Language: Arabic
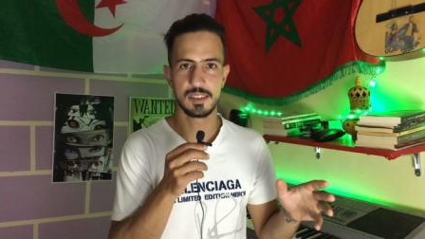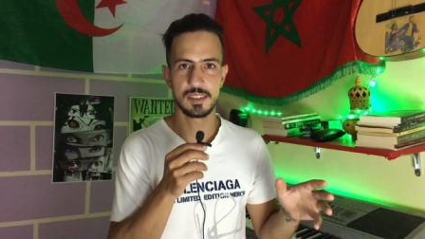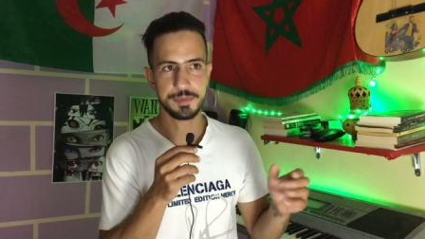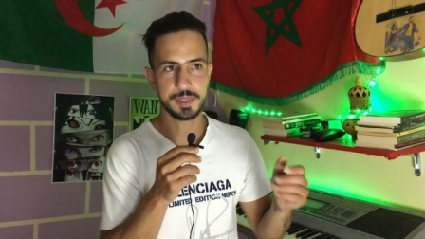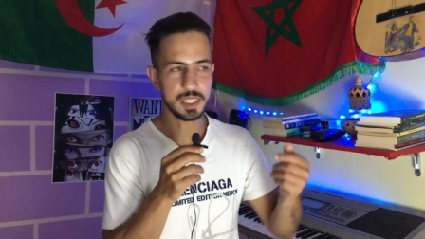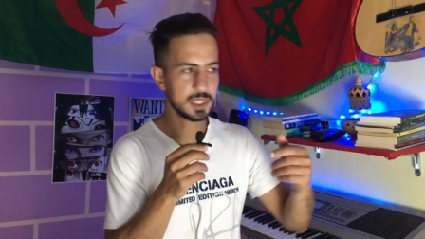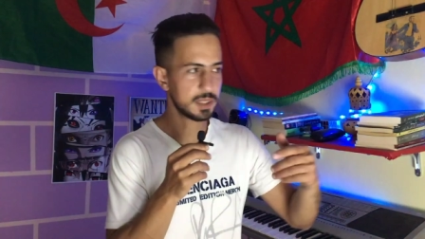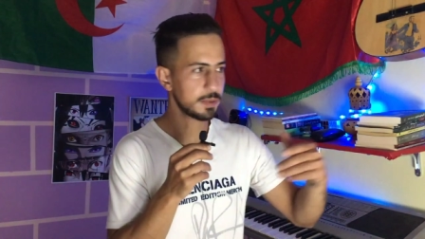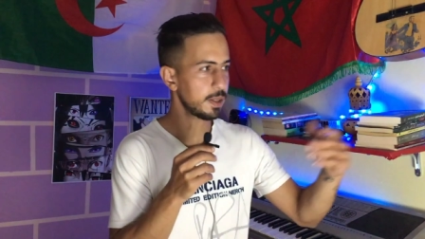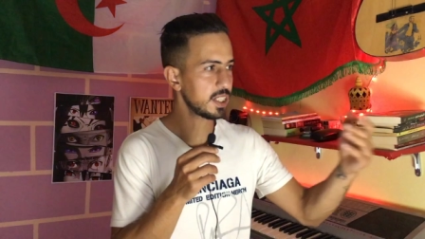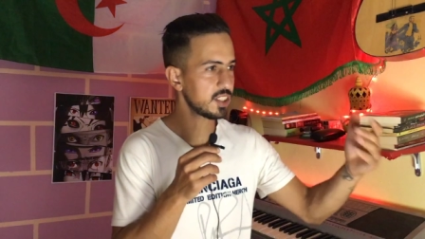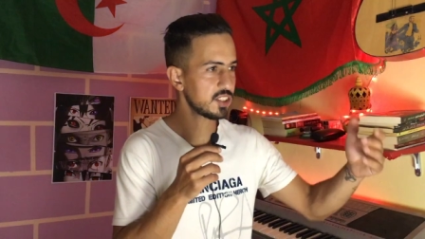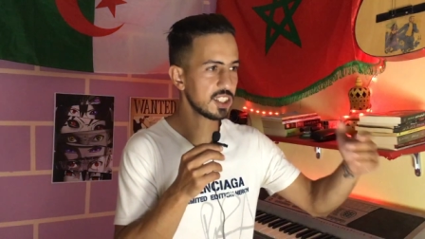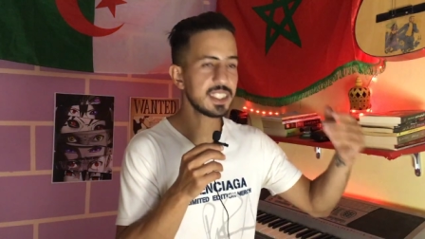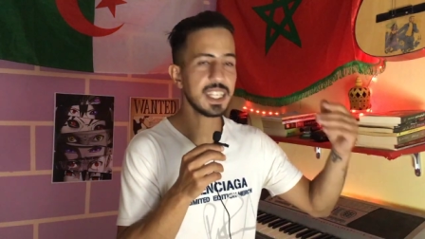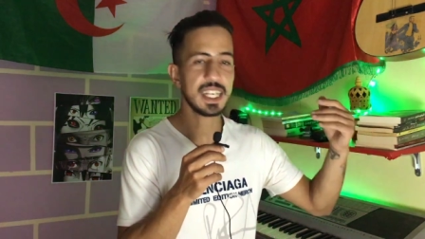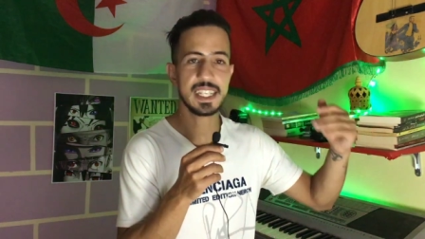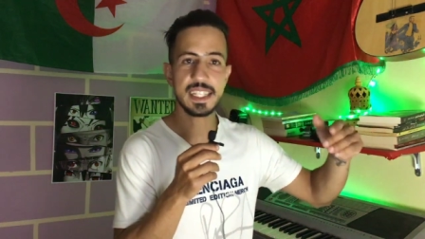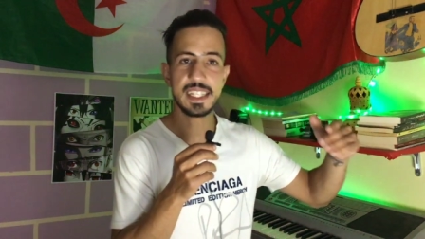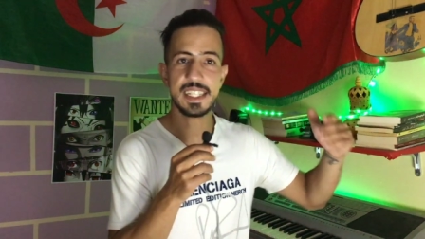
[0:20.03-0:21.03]
بالنسبه
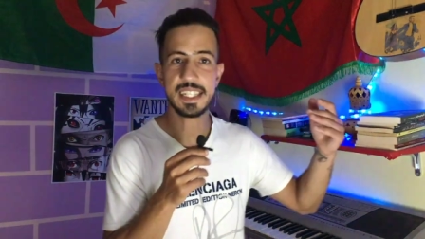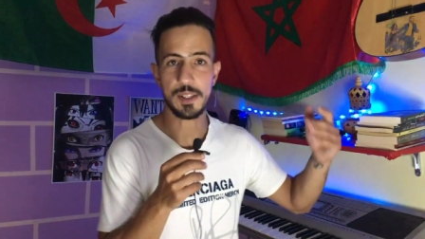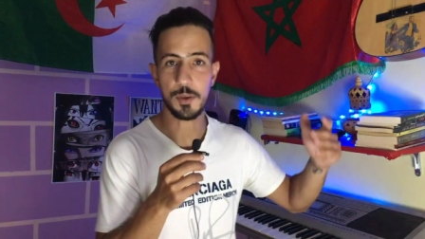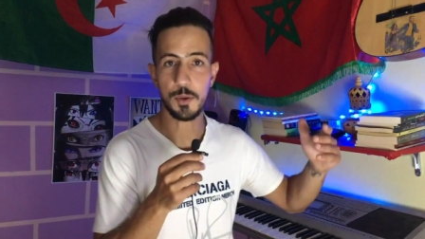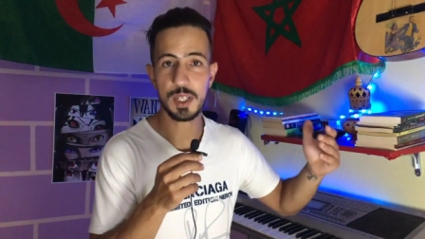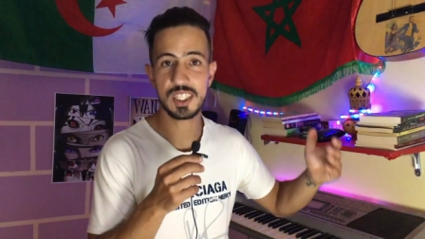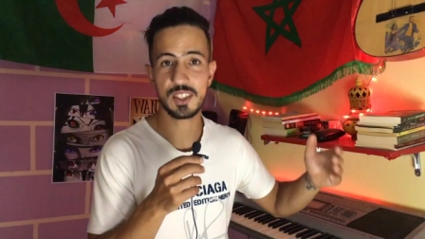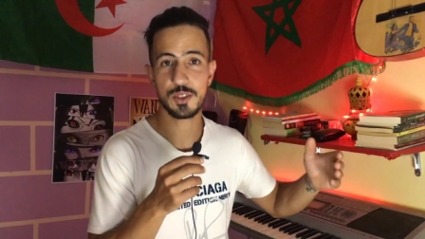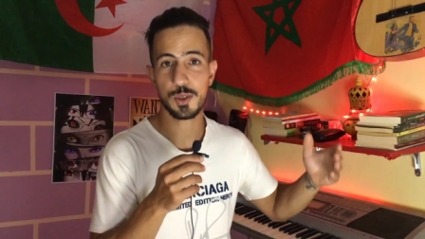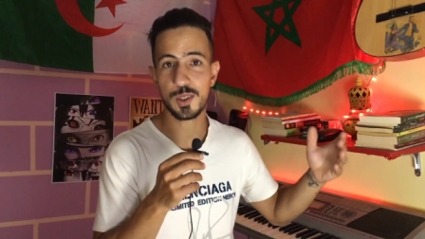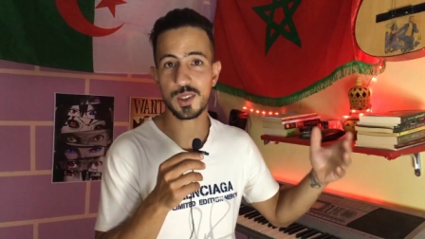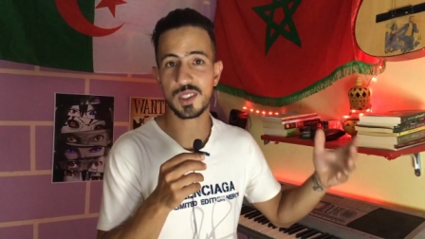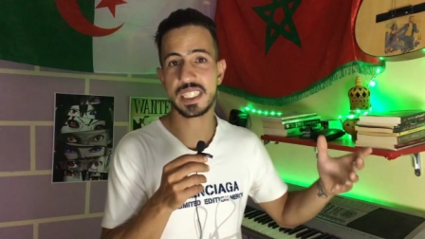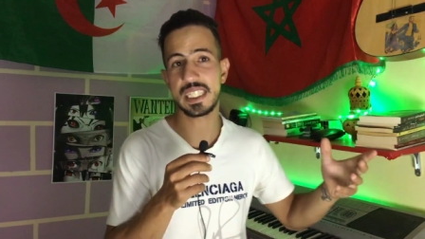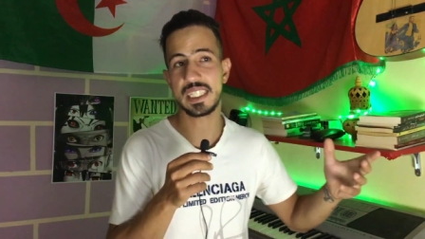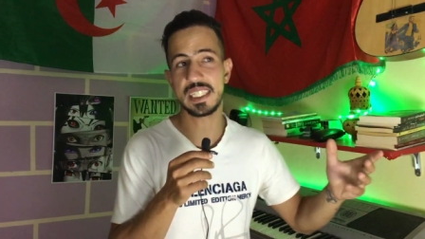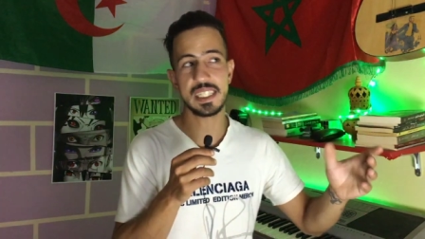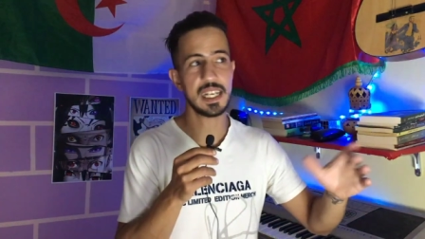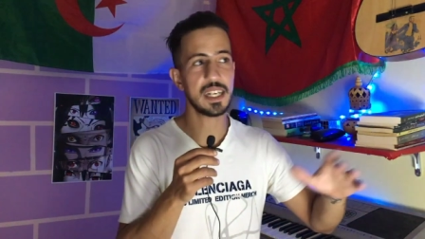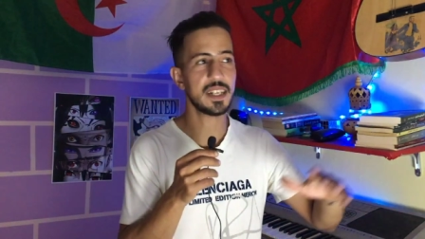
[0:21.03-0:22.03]
للجزائريين حوايج
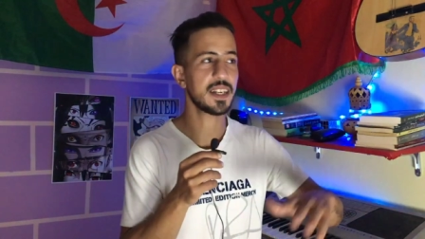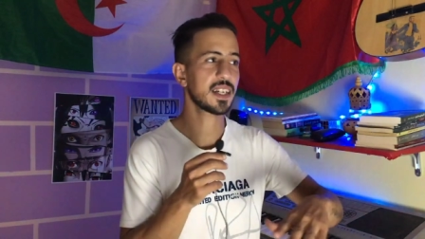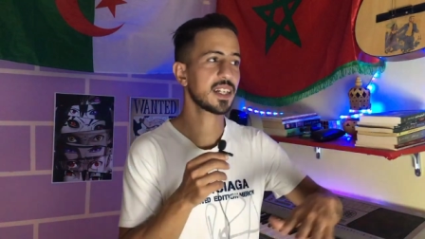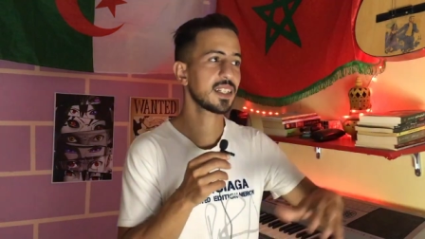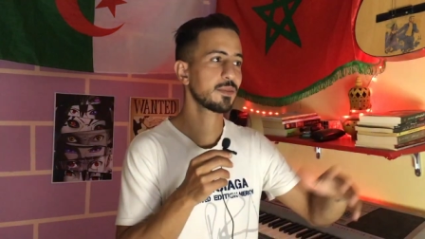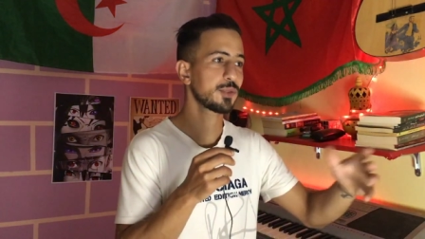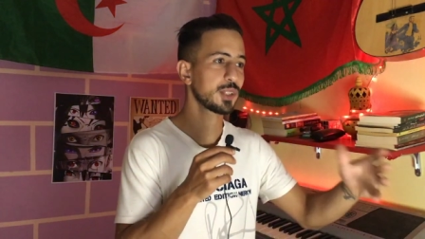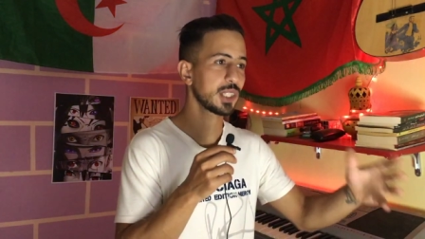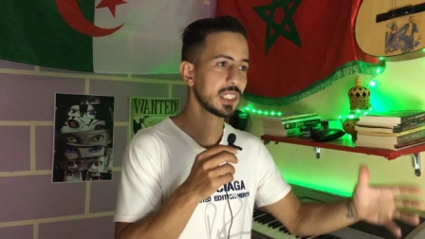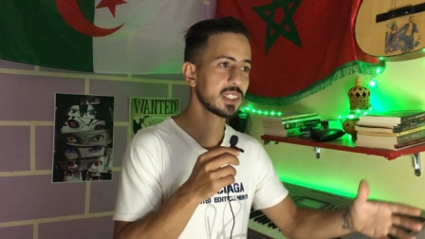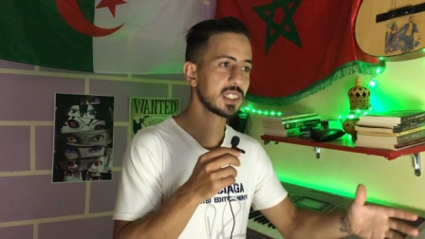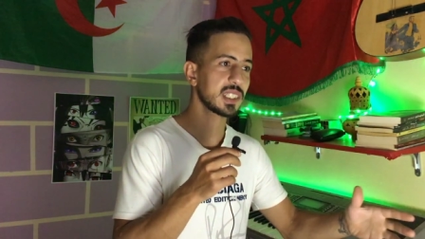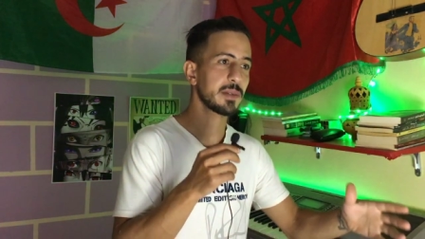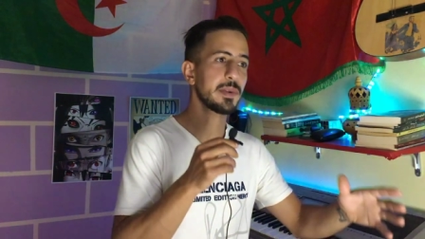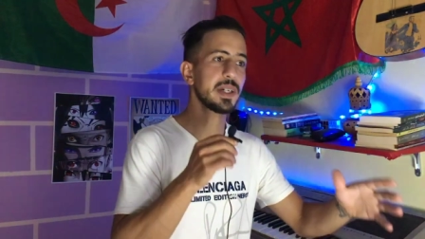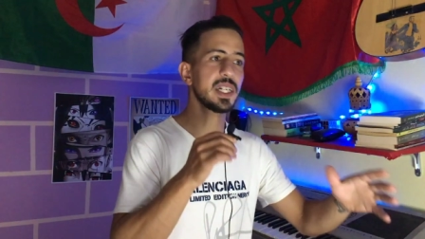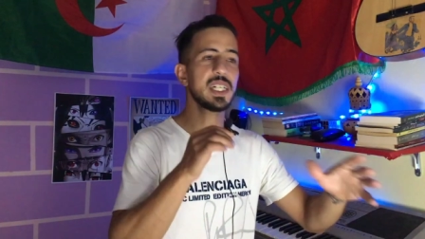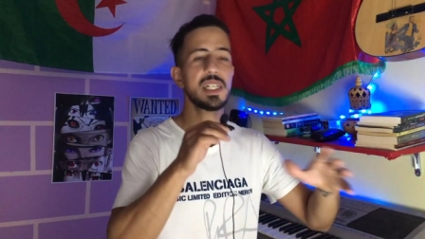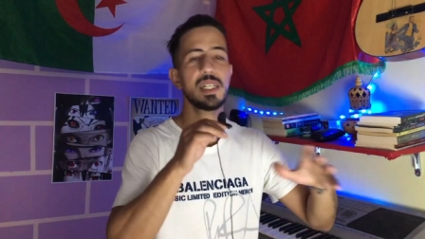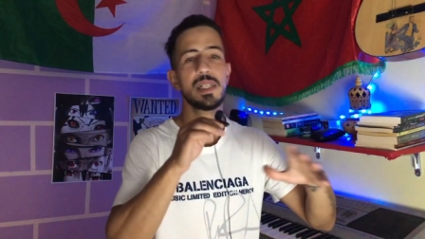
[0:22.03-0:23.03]
روتينيه انك تمشي
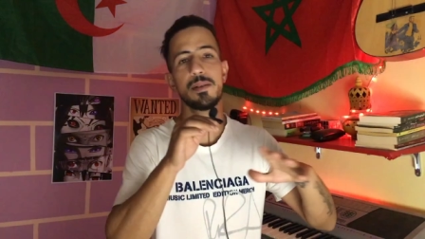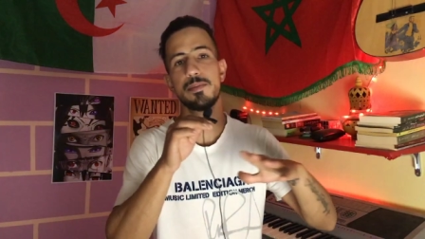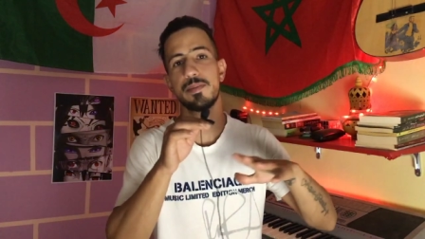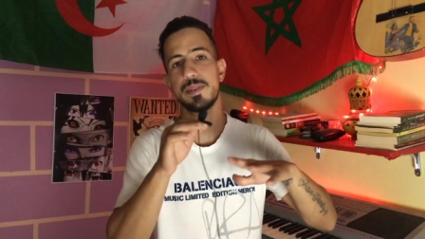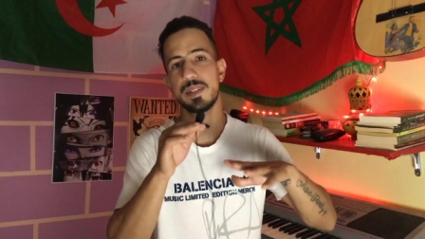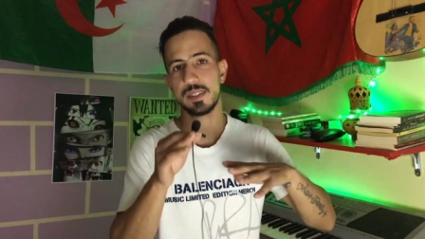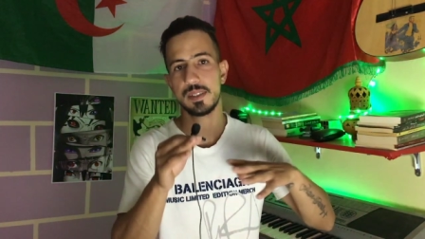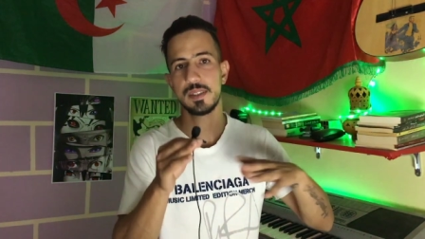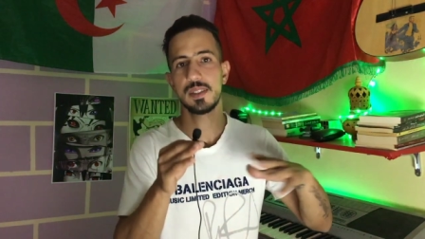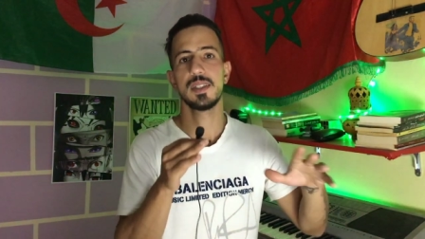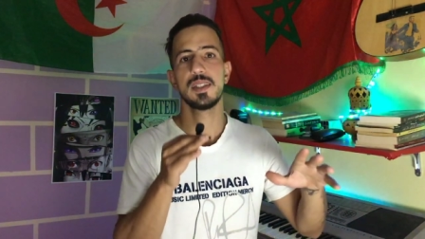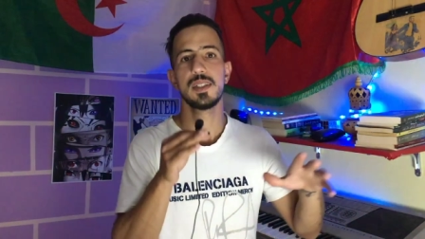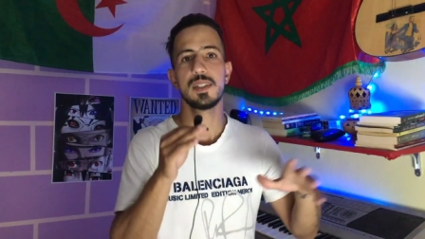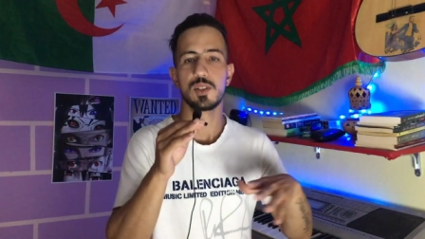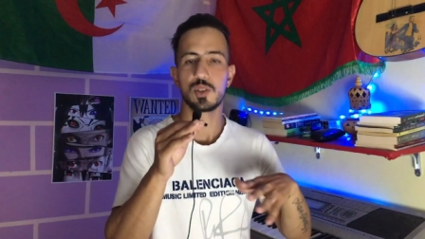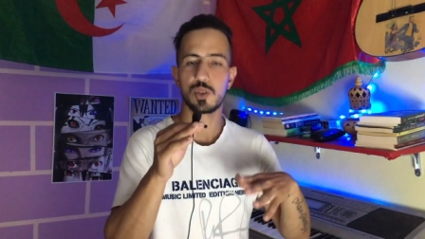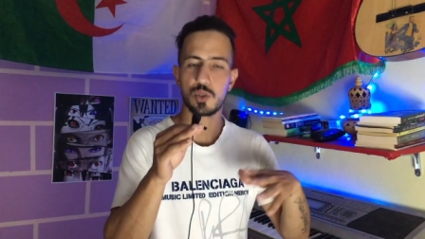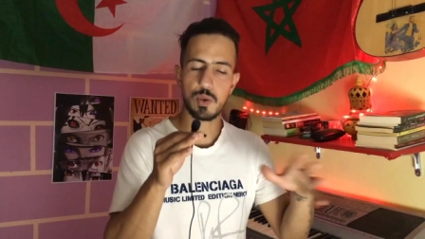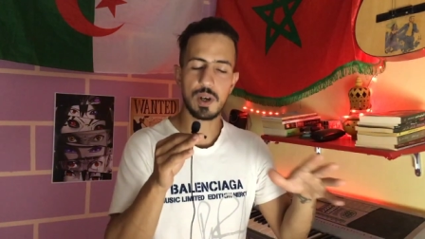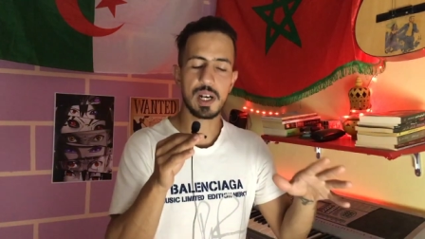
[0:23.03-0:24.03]
للطبيب
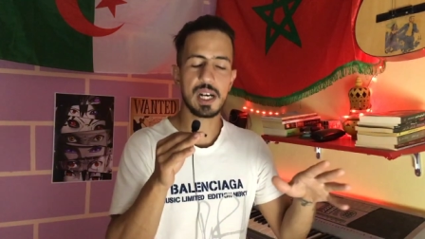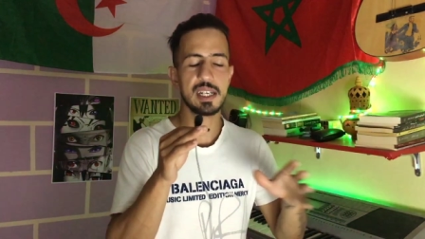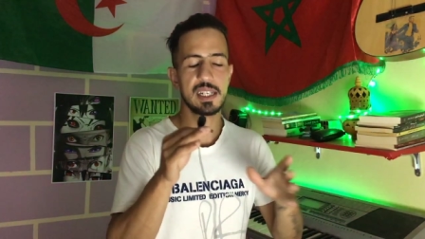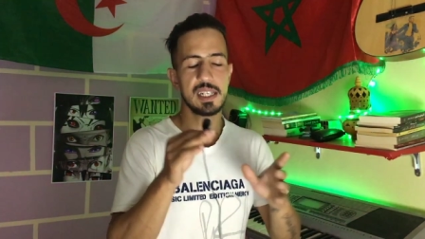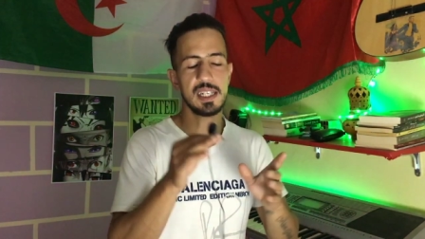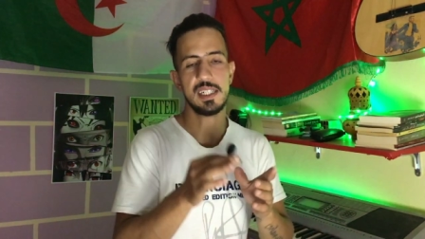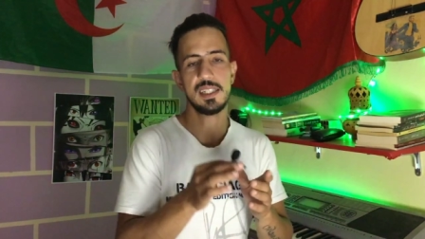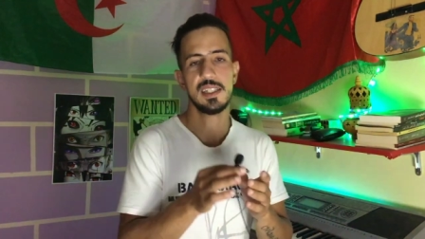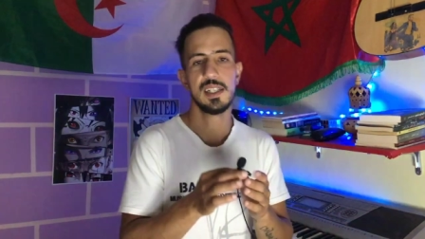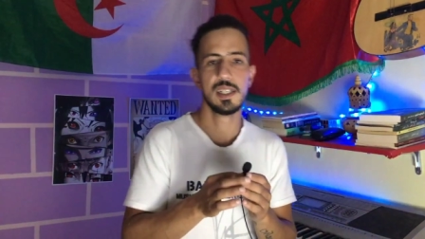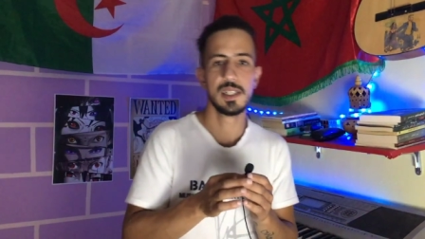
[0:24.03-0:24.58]
صوالح